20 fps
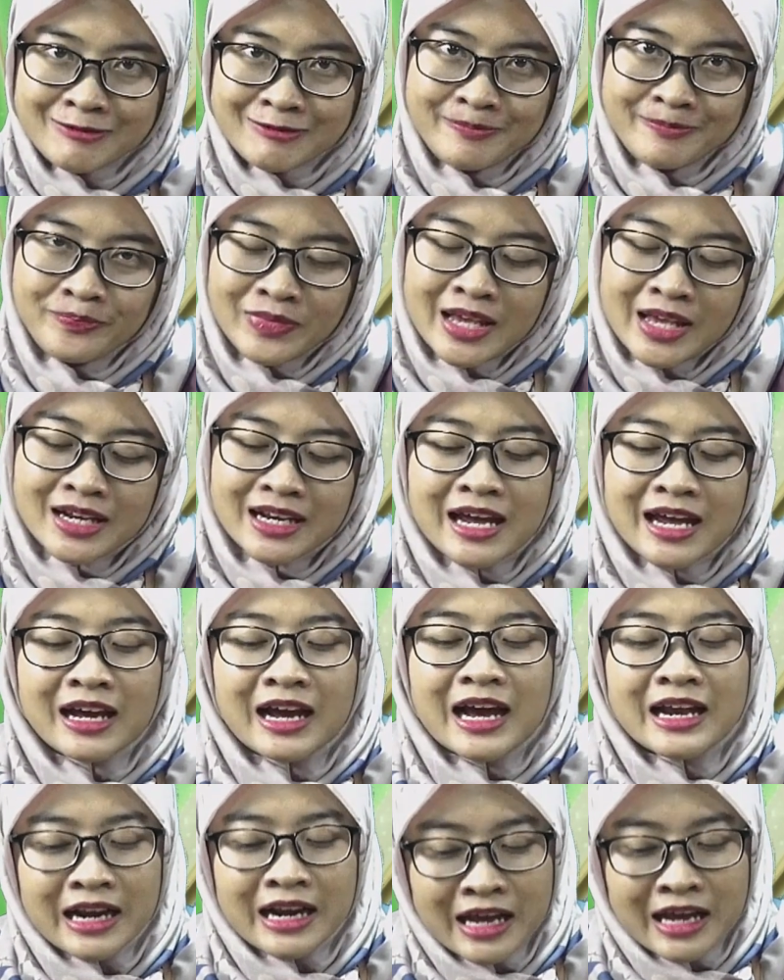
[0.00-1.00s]
Nah,
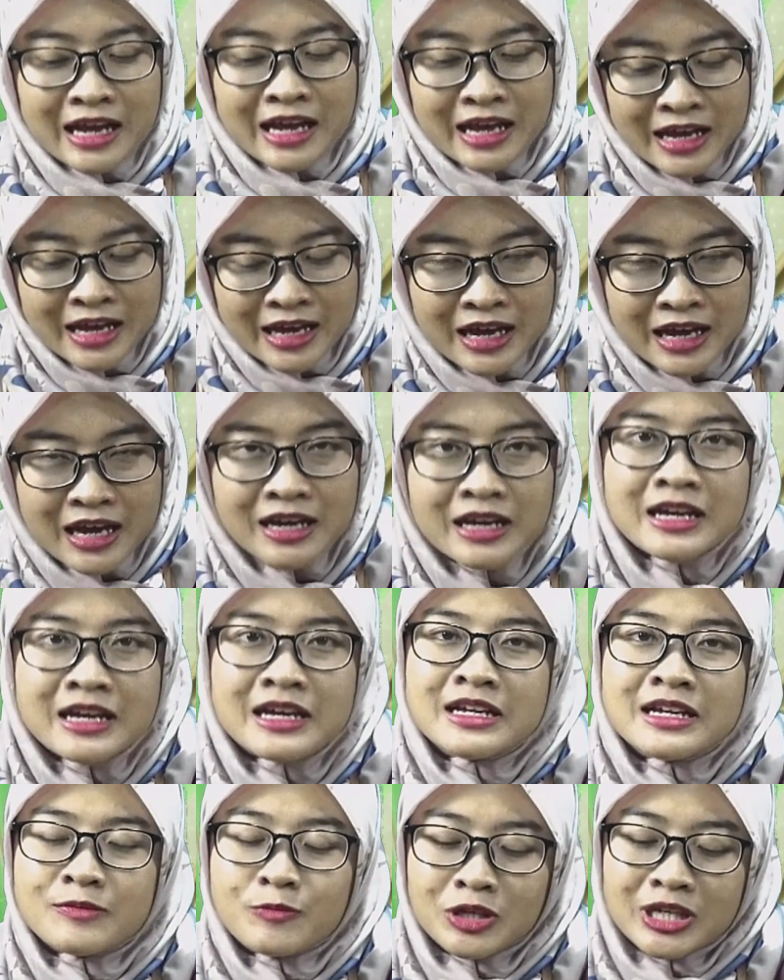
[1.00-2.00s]
anak-anak,
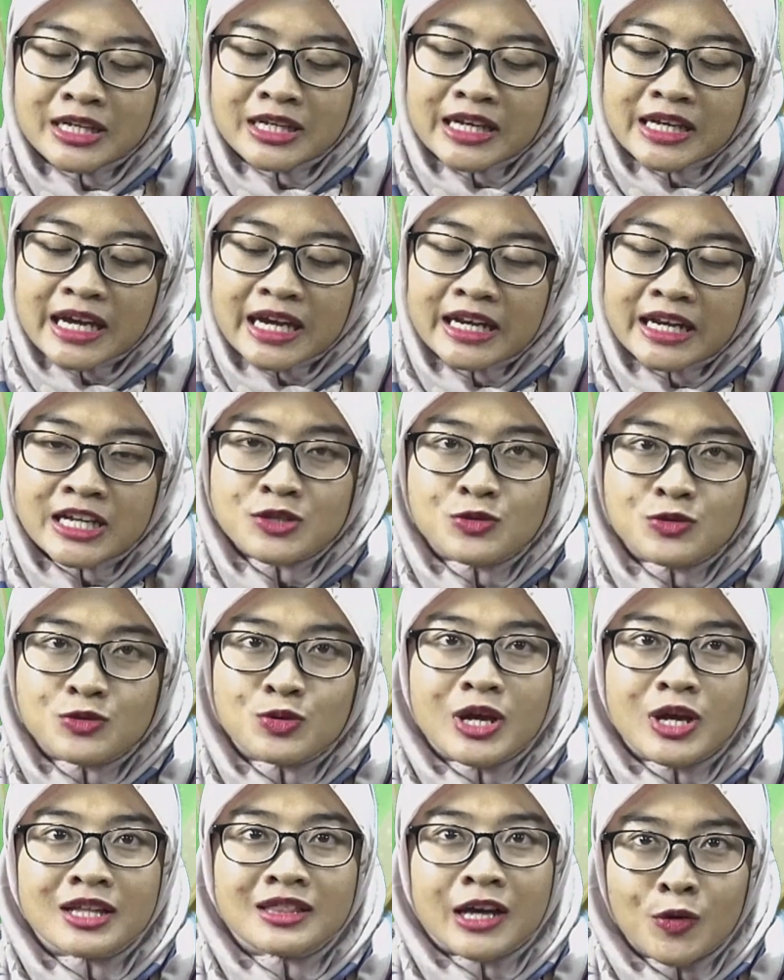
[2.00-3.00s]
mungkin kalian sudah
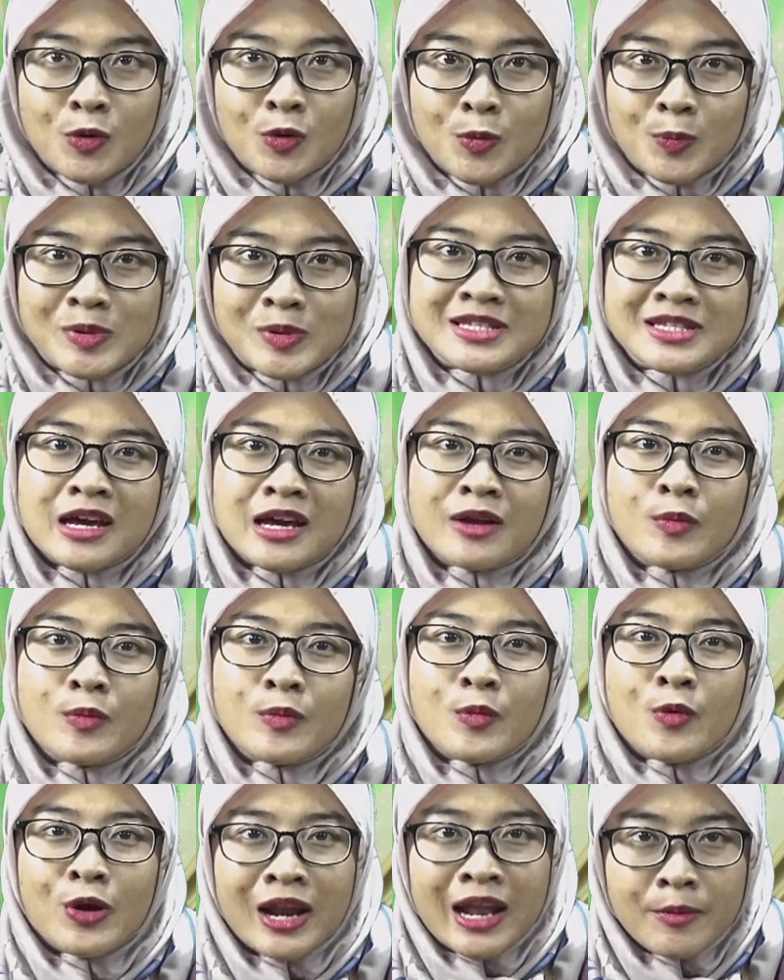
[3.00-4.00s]
tahu pesan
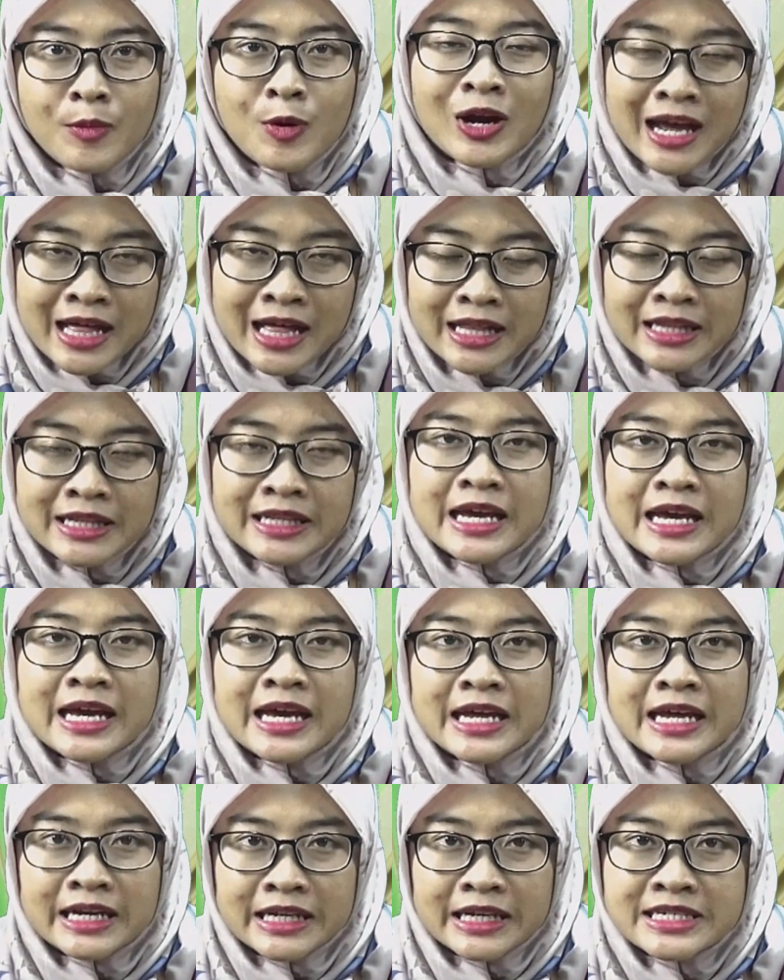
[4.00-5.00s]
moral
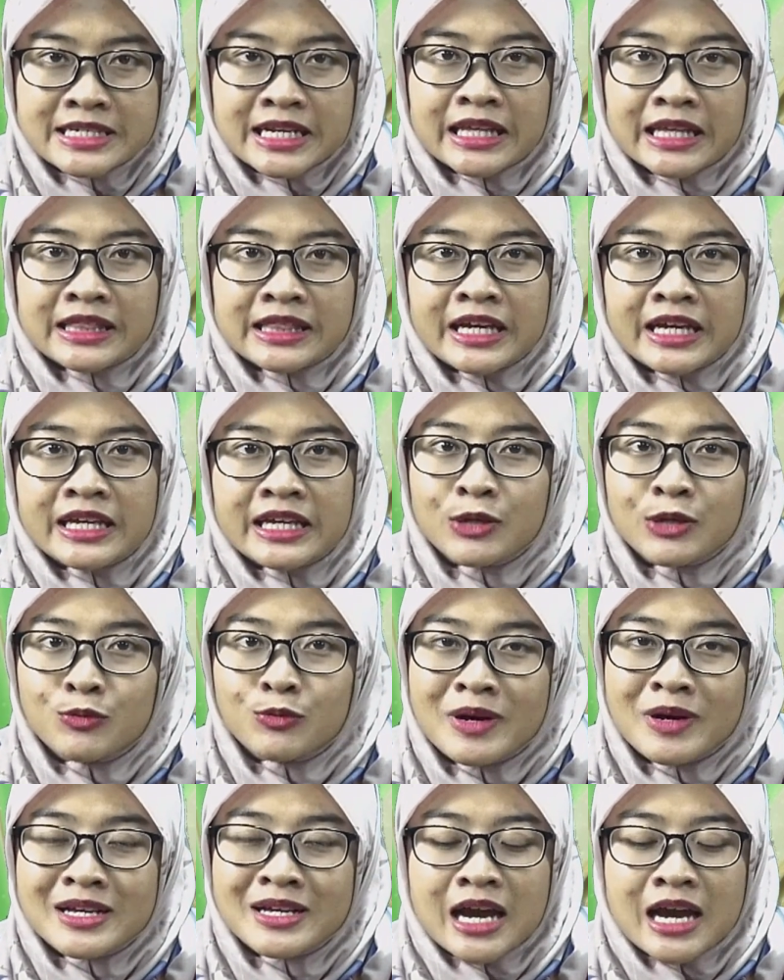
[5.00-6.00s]
dari cerita yang Ibu
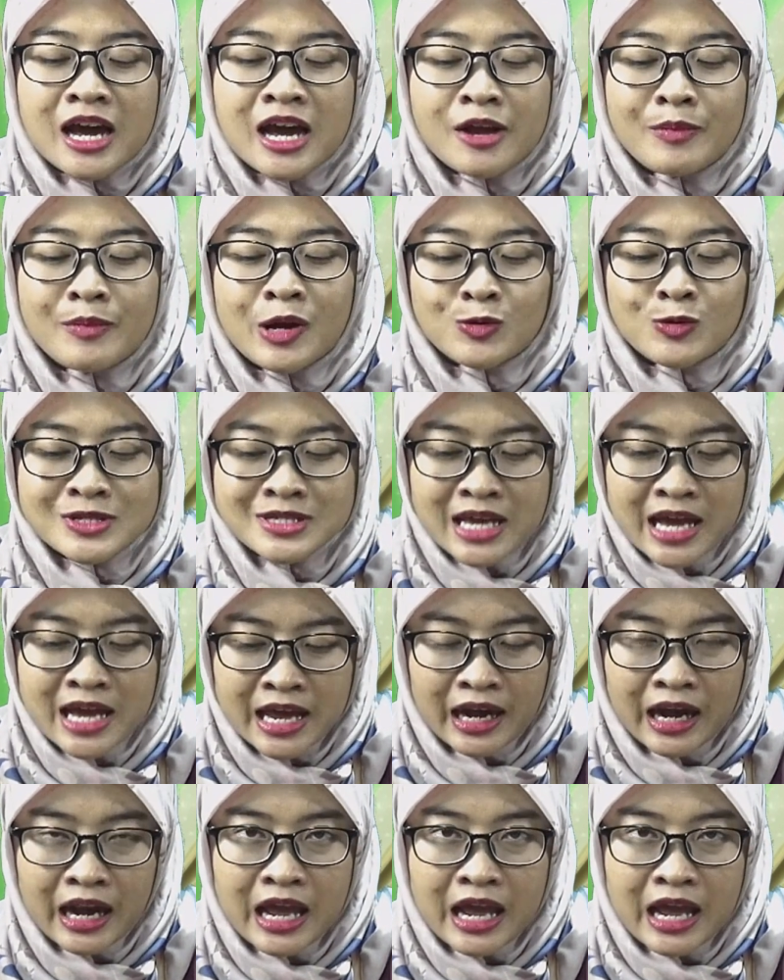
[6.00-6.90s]
bacakan barusan.